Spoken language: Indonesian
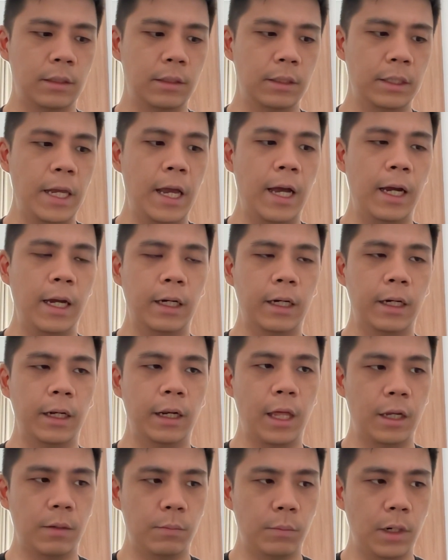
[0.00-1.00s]
dia akan
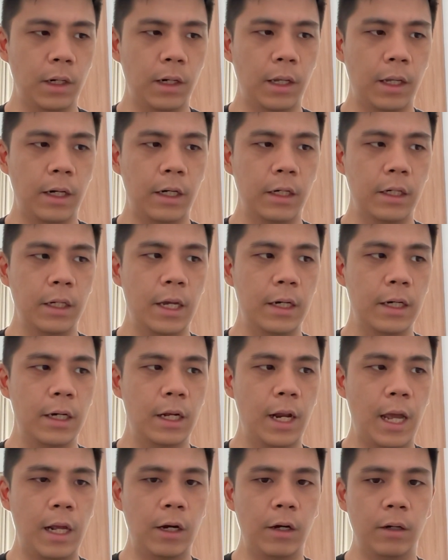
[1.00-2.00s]
reliable karena dia
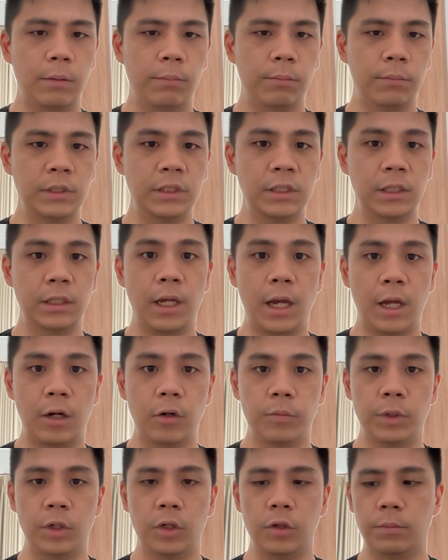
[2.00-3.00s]
adalah al mesinnya
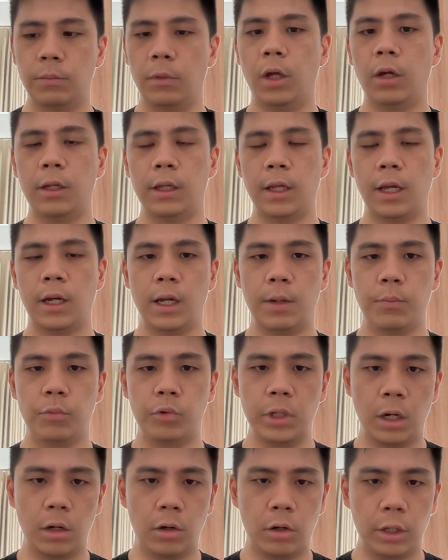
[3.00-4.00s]
aluminium block yang nggak
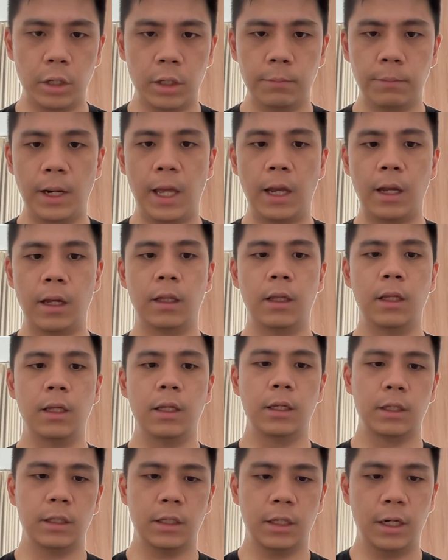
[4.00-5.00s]
punya coin plug
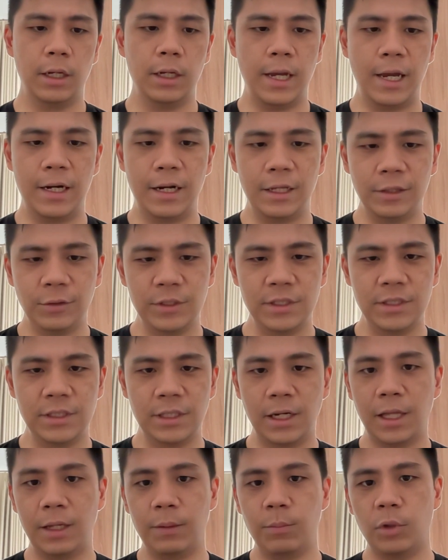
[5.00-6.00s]
jadi nggak ada tuh
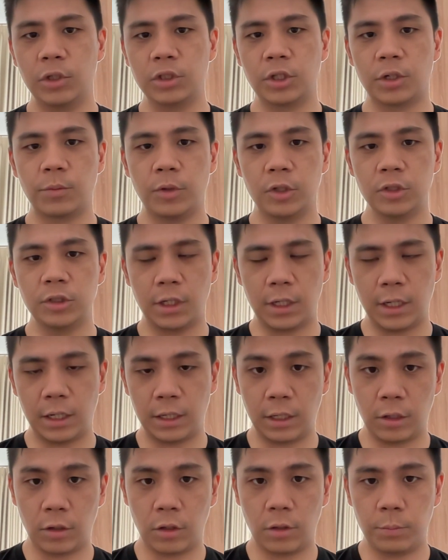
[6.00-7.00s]
istilah bocor-bocor
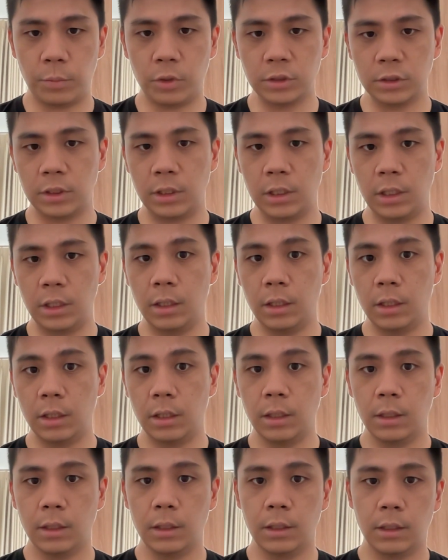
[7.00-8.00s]
karena keropos di
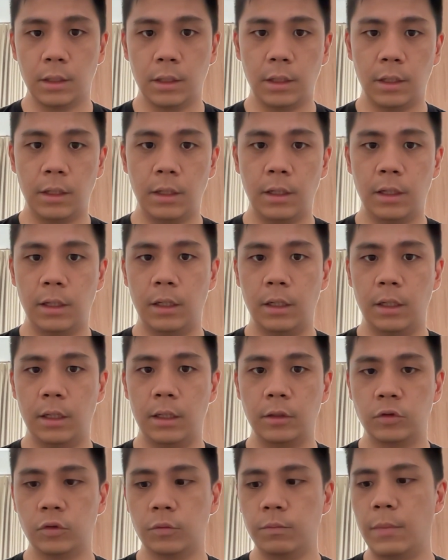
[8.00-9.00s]

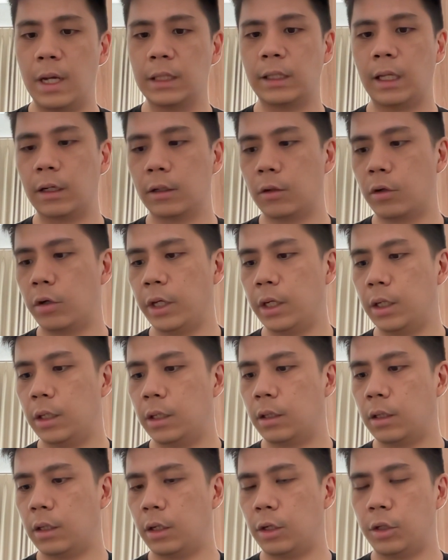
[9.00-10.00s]
uh, sumbatan
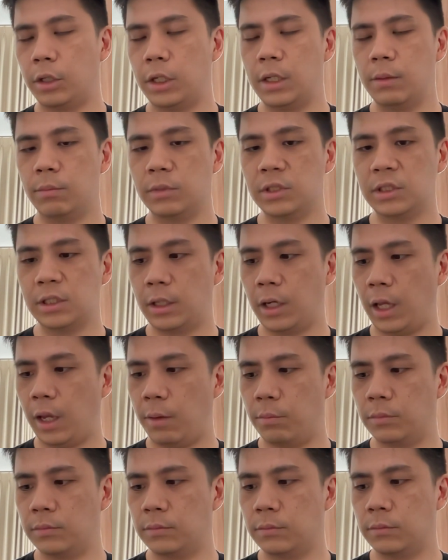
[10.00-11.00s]
koin kalau di mesin
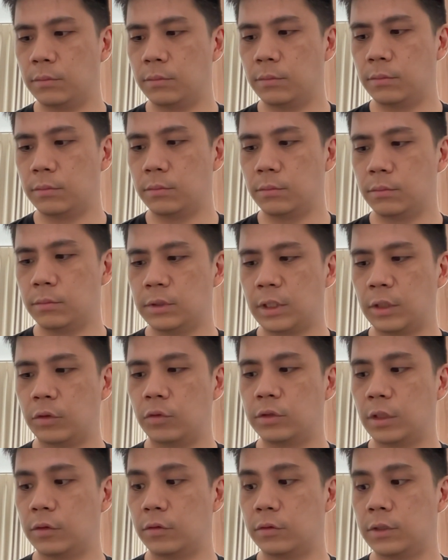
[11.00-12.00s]

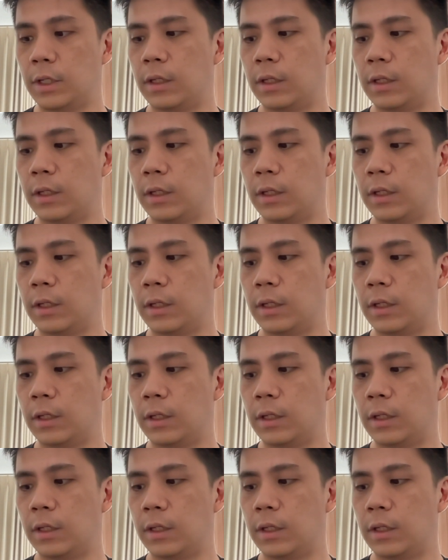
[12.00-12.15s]
M111.